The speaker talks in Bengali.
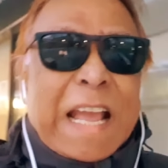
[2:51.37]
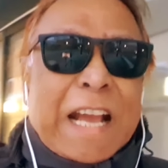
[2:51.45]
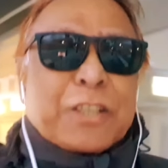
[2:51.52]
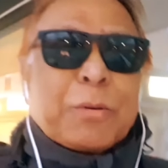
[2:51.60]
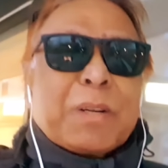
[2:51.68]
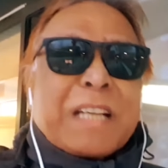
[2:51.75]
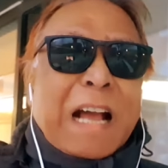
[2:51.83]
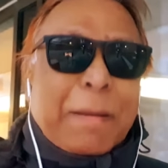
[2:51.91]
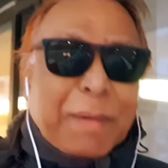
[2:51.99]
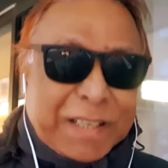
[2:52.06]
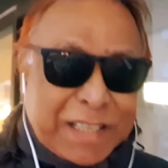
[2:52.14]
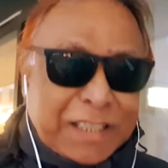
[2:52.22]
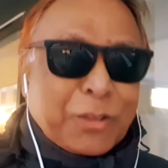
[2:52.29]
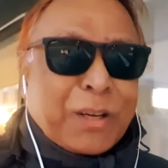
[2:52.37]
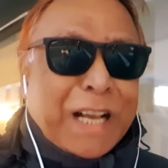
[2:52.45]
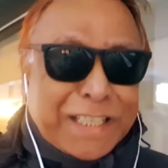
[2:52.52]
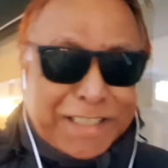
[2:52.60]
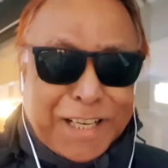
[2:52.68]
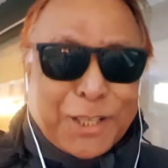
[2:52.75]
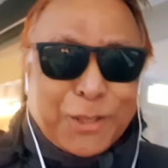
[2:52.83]
একসময় সে আমার সাথেও কাজ
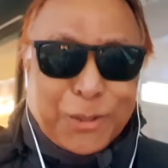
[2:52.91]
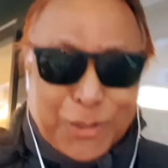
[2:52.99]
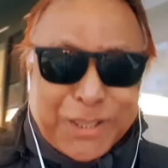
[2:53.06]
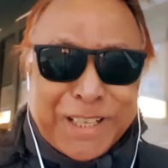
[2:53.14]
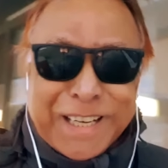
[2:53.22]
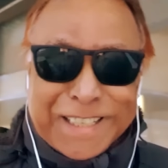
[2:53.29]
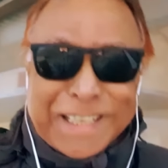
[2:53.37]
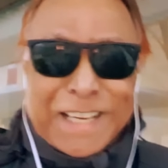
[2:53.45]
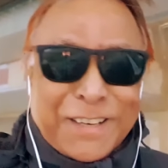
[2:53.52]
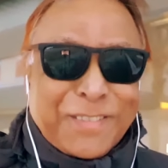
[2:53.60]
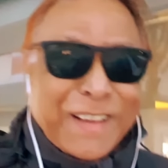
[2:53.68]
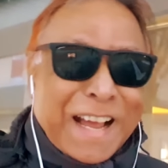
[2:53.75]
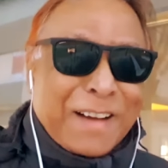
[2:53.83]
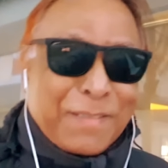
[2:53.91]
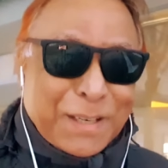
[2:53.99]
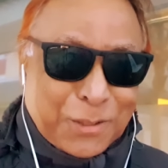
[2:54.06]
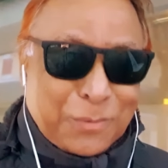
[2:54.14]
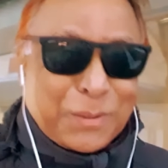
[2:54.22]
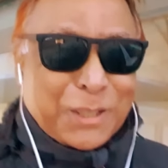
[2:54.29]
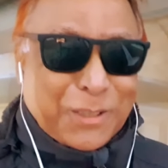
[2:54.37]
টাজ করছে আর কি দিবে আমার
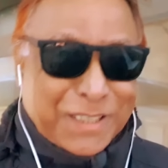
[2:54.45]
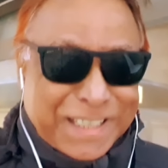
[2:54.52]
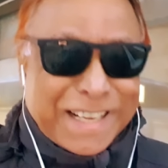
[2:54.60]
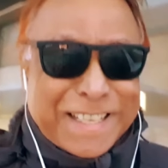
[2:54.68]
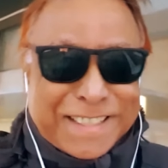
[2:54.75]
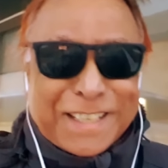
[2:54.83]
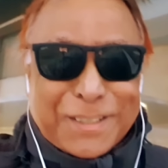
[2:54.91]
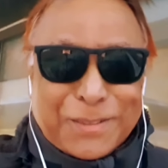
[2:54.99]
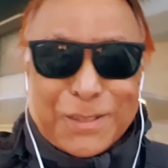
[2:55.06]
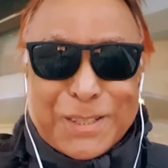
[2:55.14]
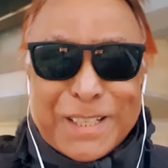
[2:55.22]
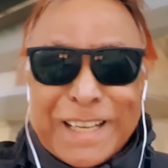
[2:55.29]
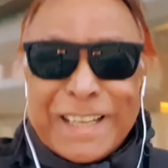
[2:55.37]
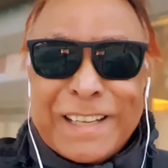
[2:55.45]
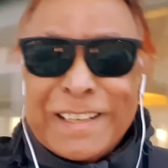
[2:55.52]
ছবিতেও সে কাজ টাজ করছে